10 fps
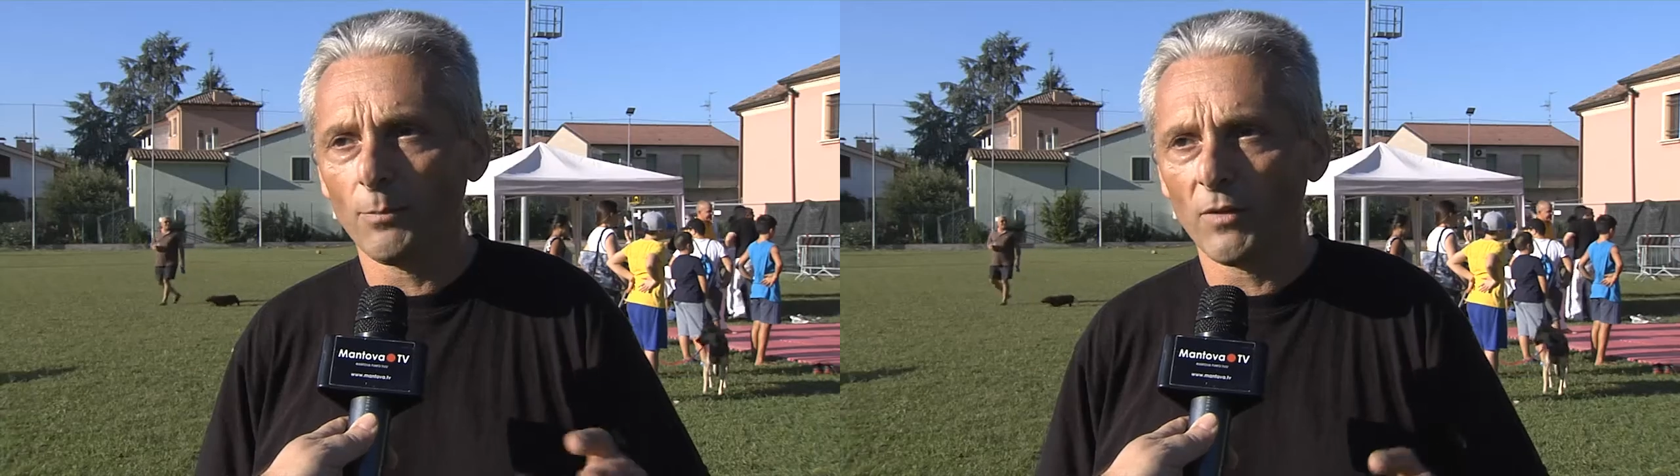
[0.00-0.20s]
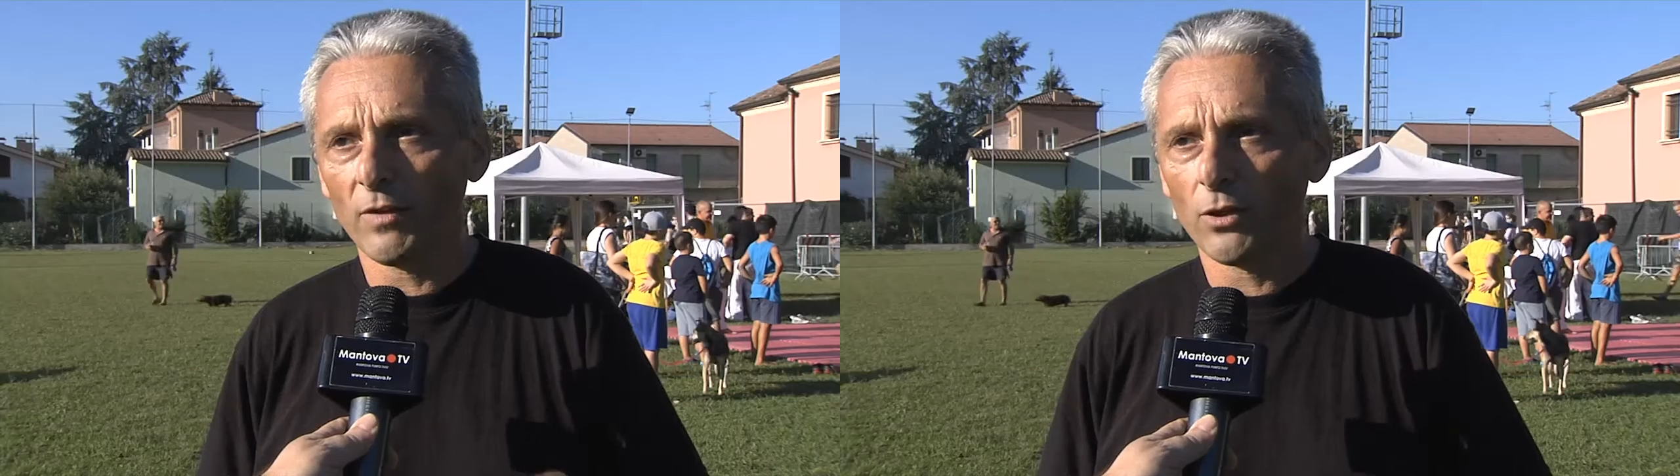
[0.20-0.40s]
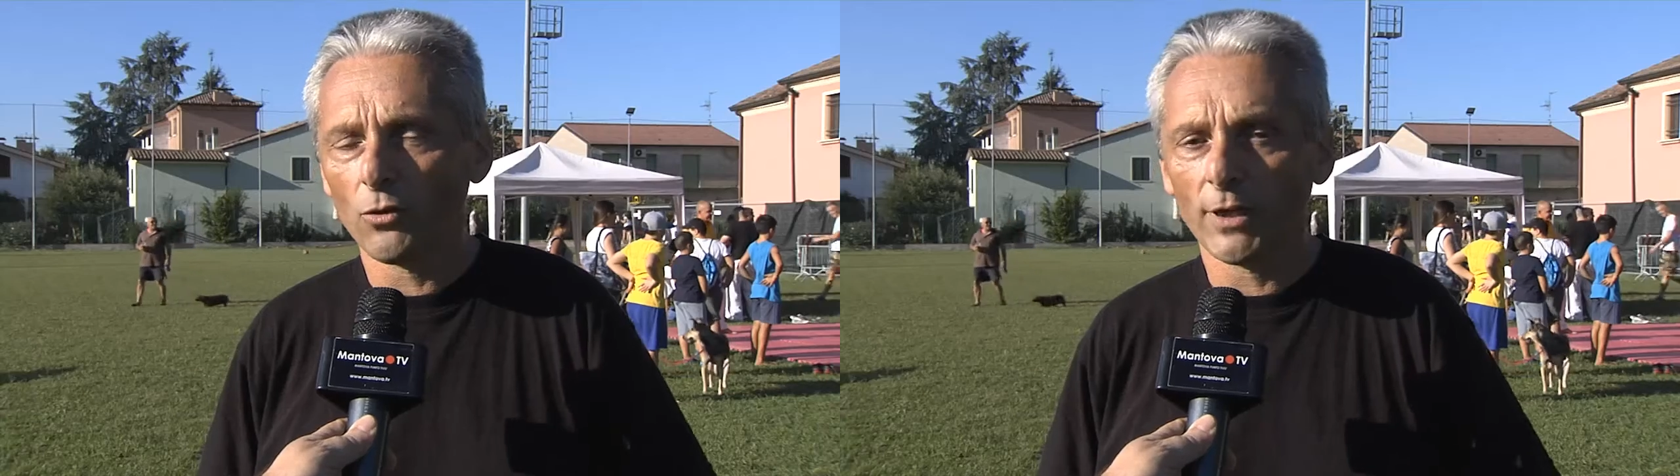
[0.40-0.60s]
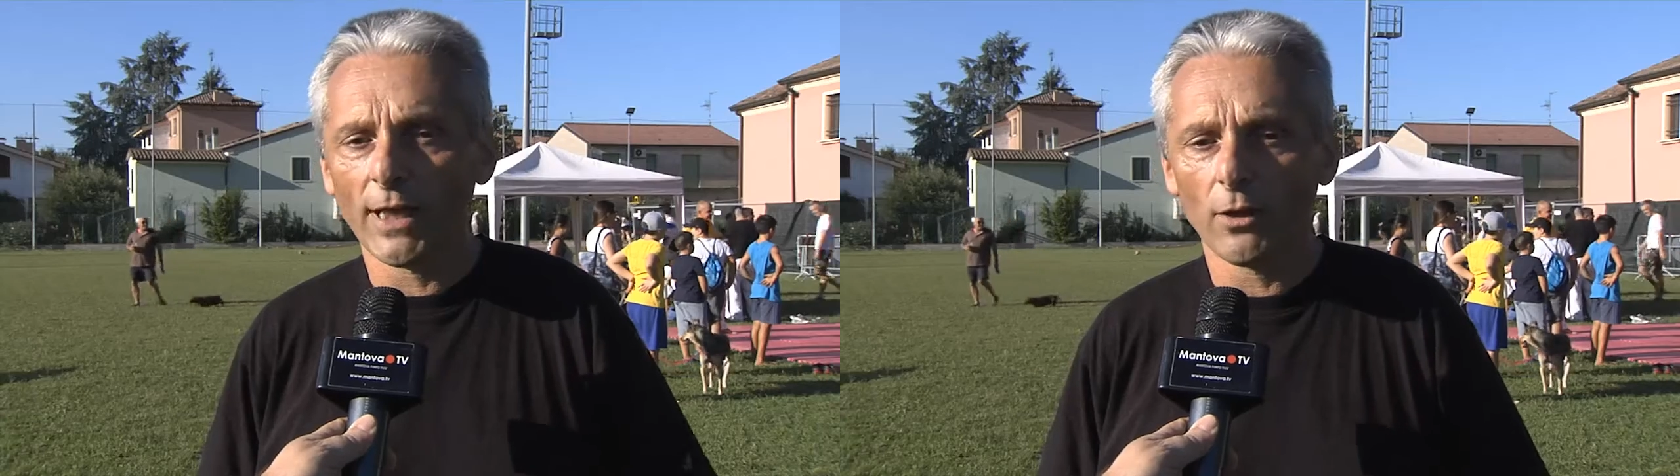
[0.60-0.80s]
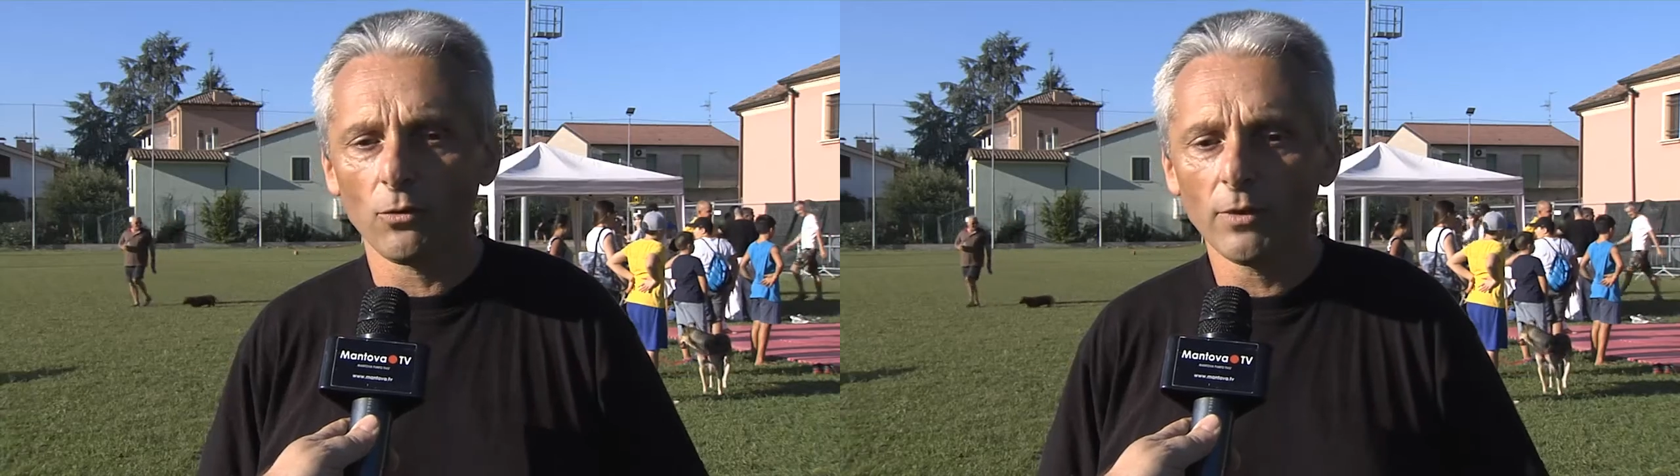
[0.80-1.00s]
e Pieve di
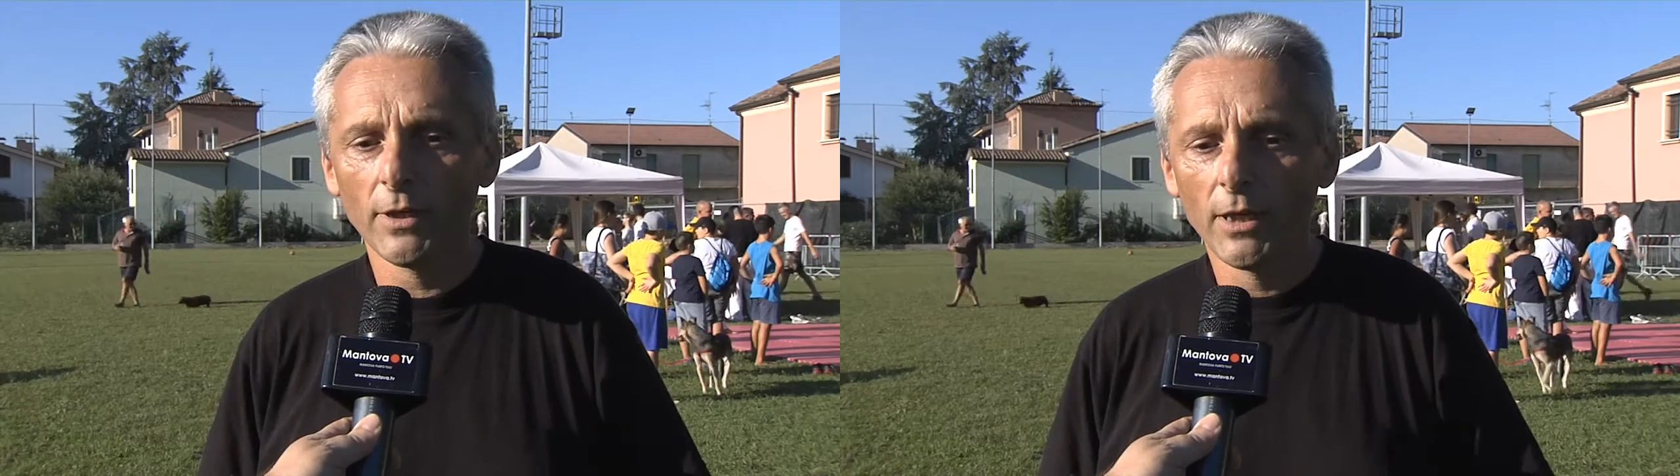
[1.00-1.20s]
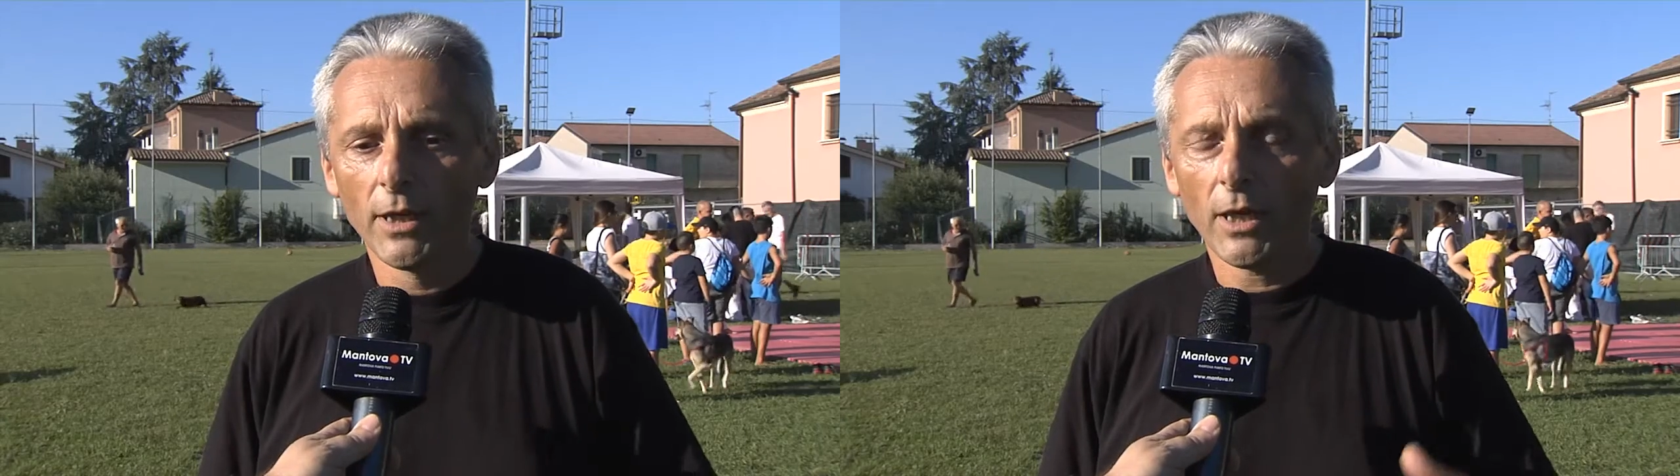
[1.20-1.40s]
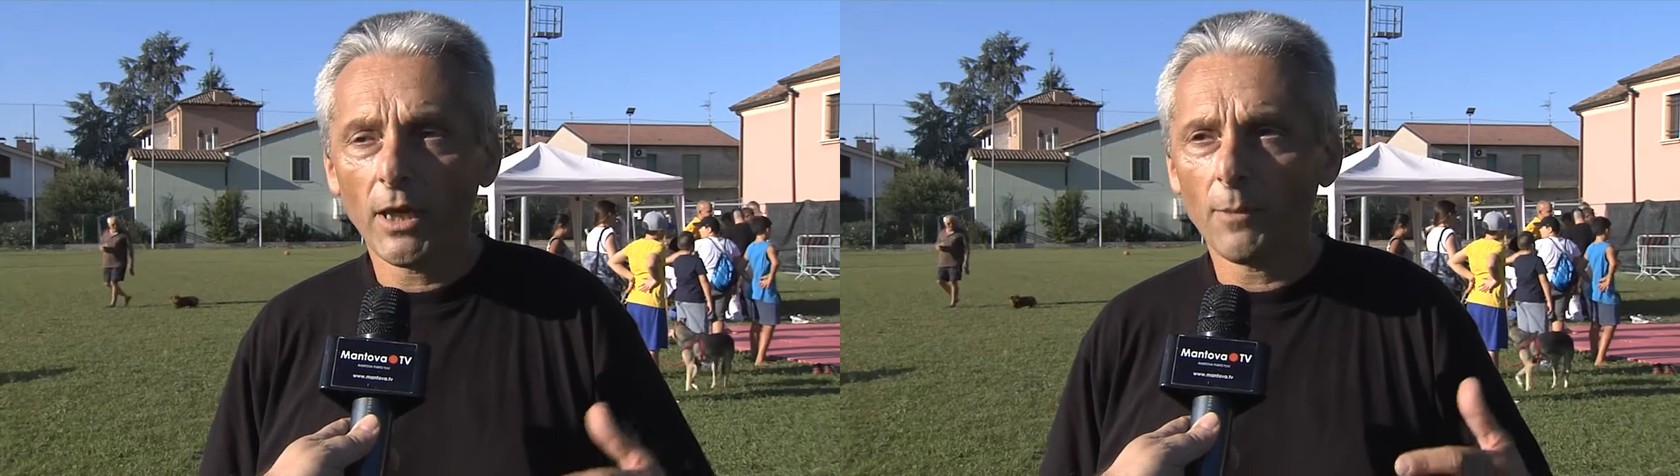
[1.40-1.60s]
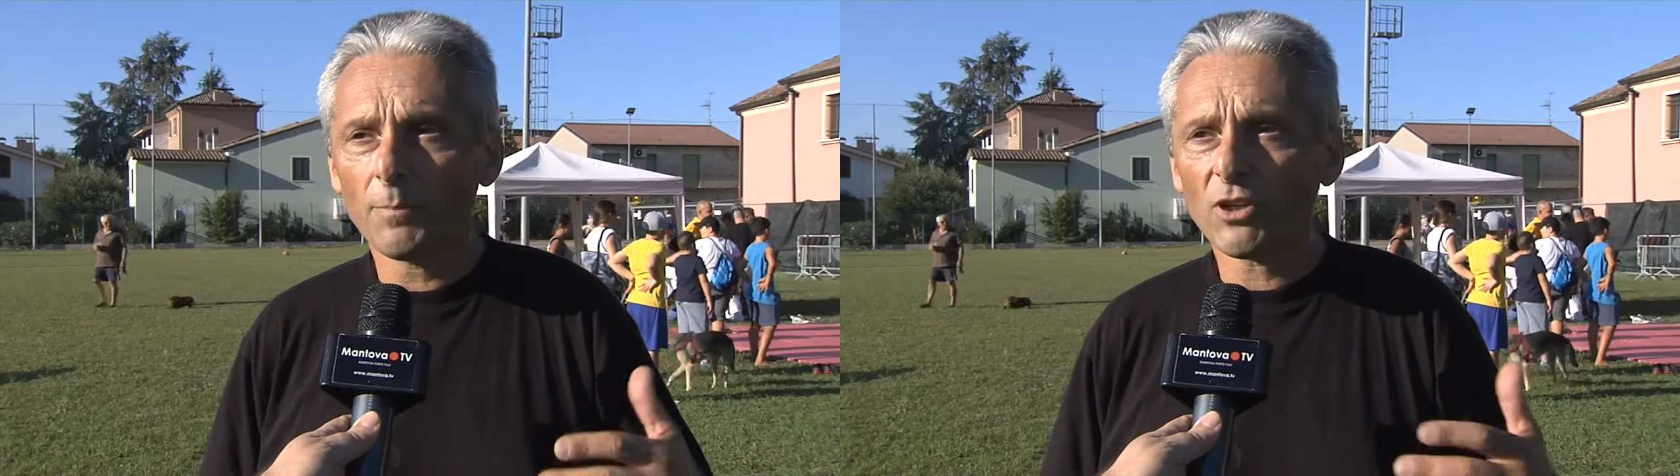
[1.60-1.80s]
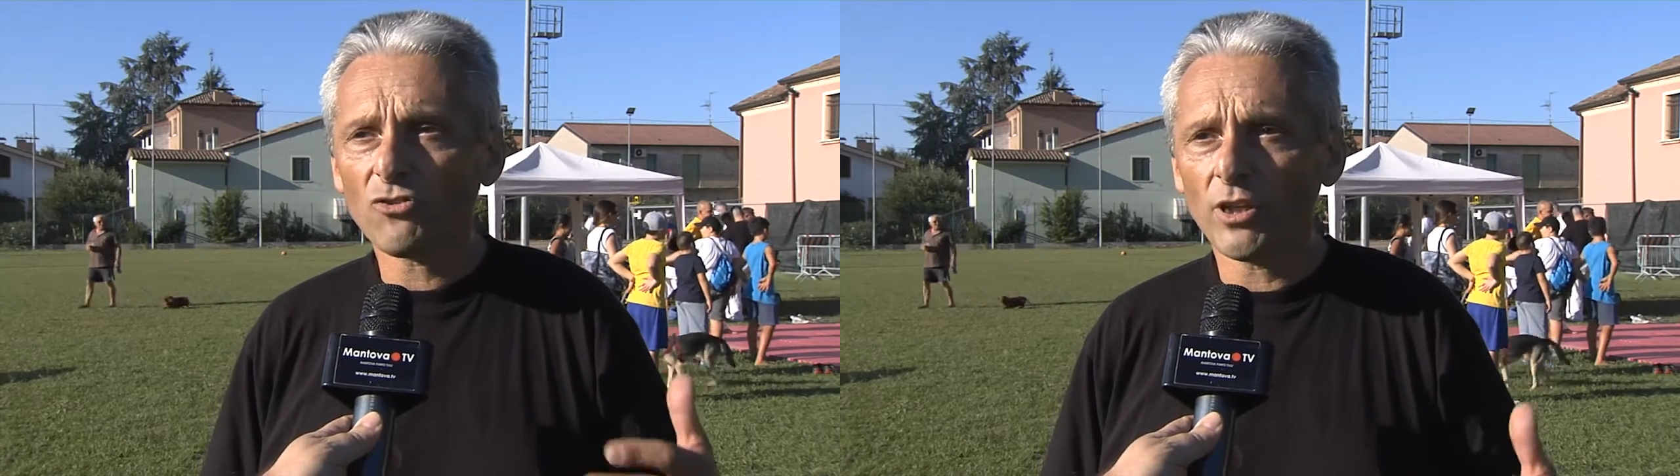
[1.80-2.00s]
Coriano e
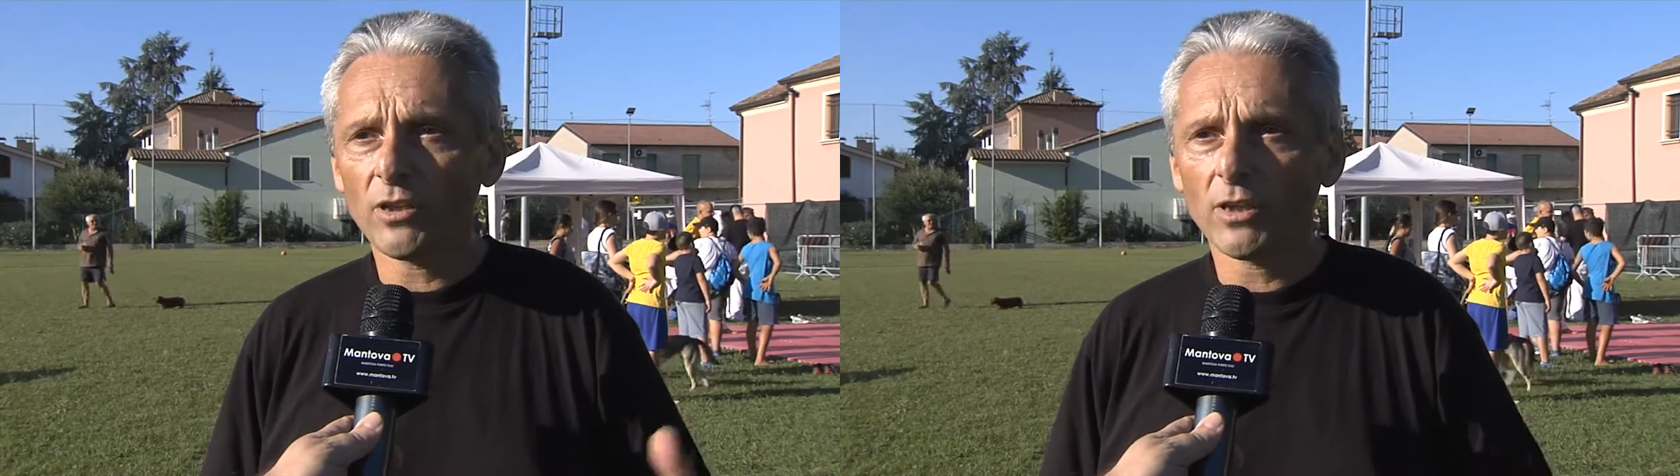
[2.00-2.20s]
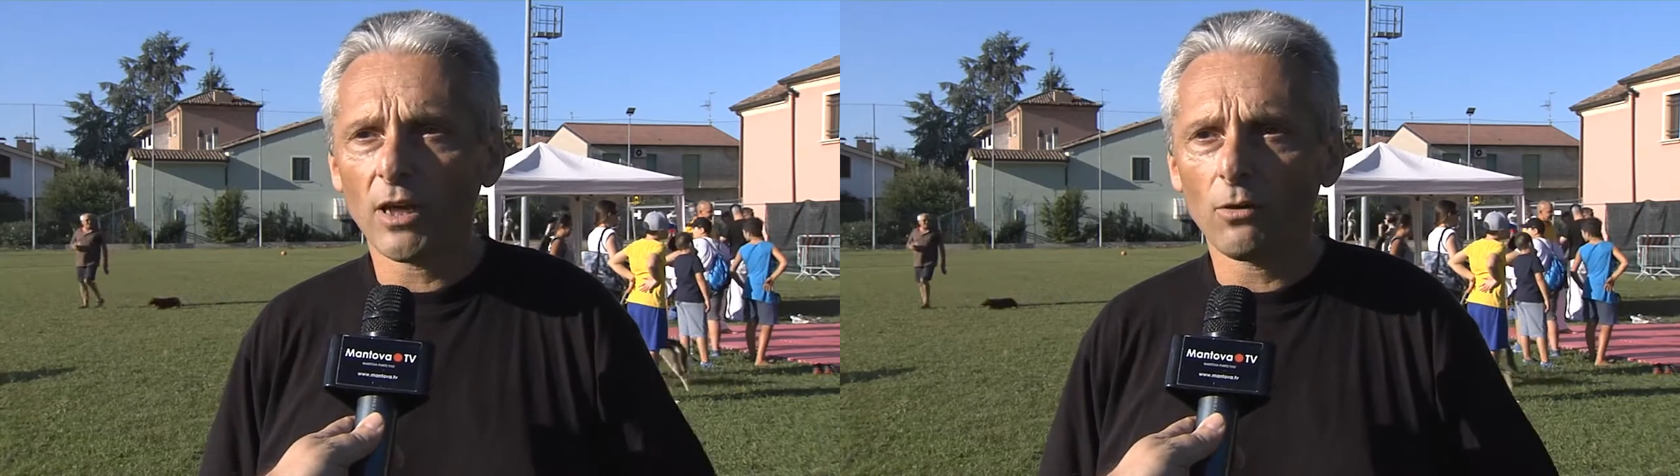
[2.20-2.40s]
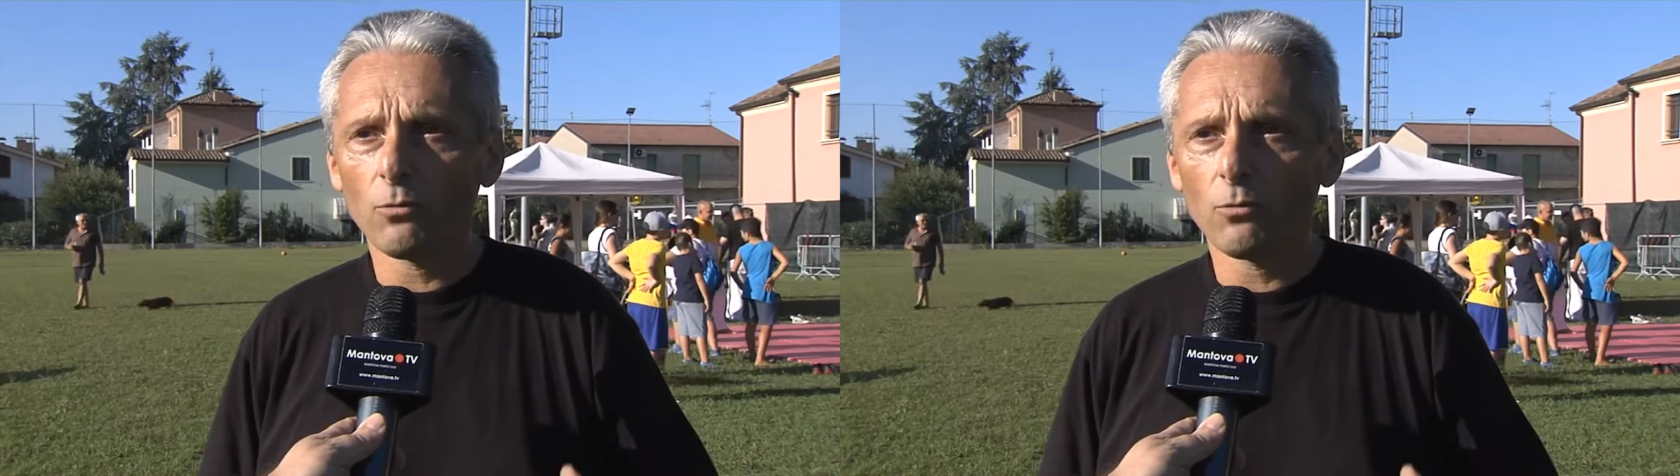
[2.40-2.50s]
presenta